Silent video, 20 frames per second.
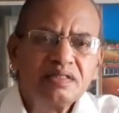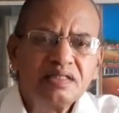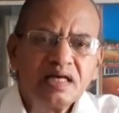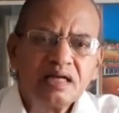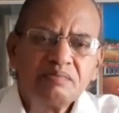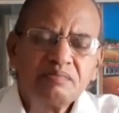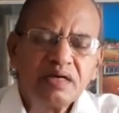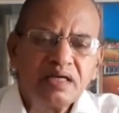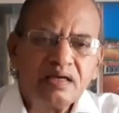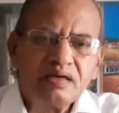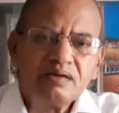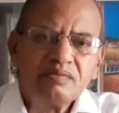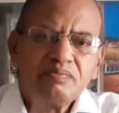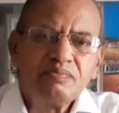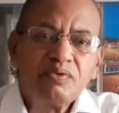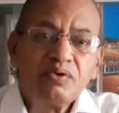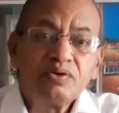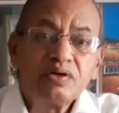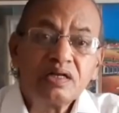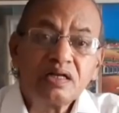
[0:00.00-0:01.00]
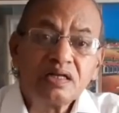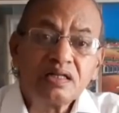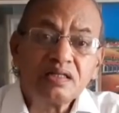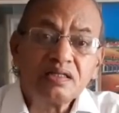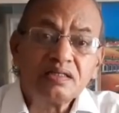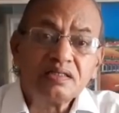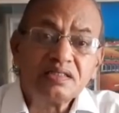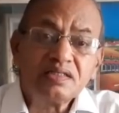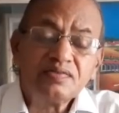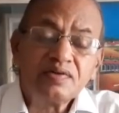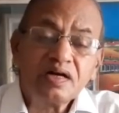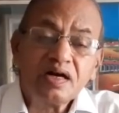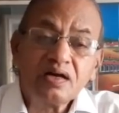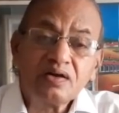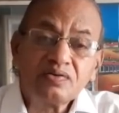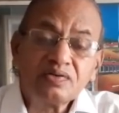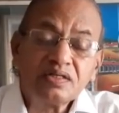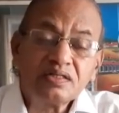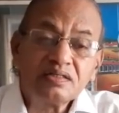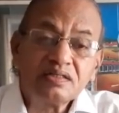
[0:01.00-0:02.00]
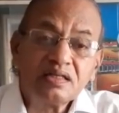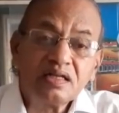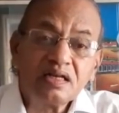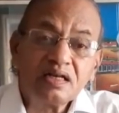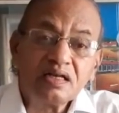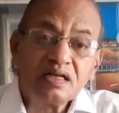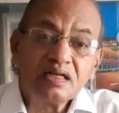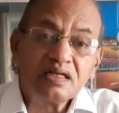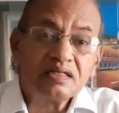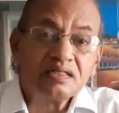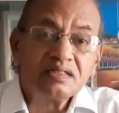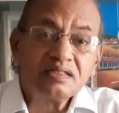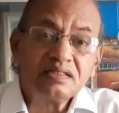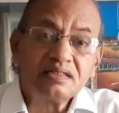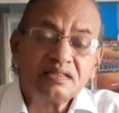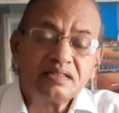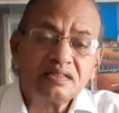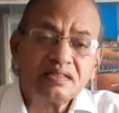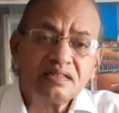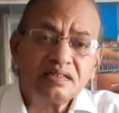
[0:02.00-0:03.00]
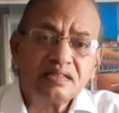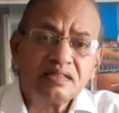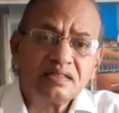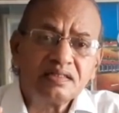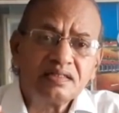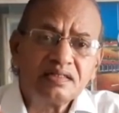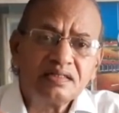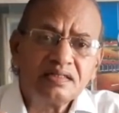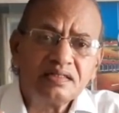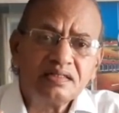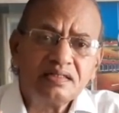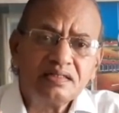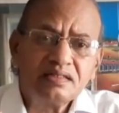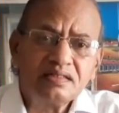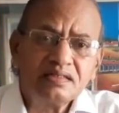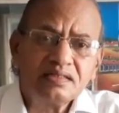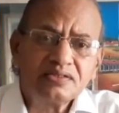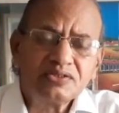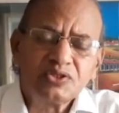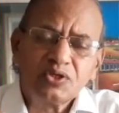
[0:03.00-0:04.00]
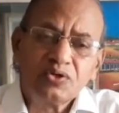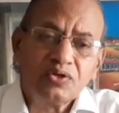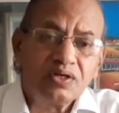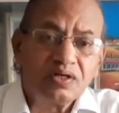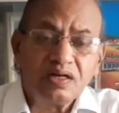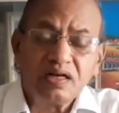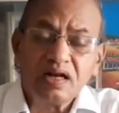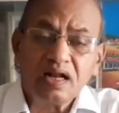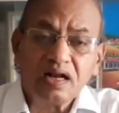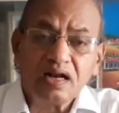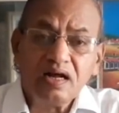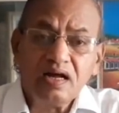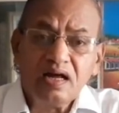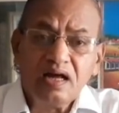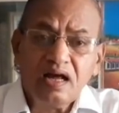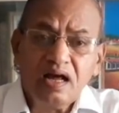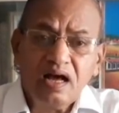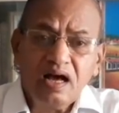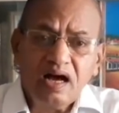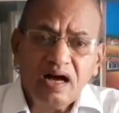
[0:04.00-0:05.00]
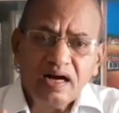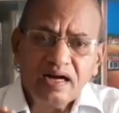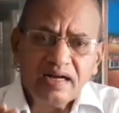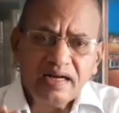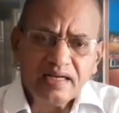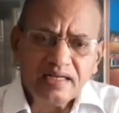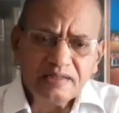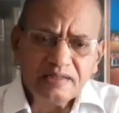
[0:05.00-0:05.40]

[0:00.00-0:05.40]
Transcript: தன்மை போகின்றது ஜீவகாருண்யத்தில் என்று சொல்லுகின்றார் ஆக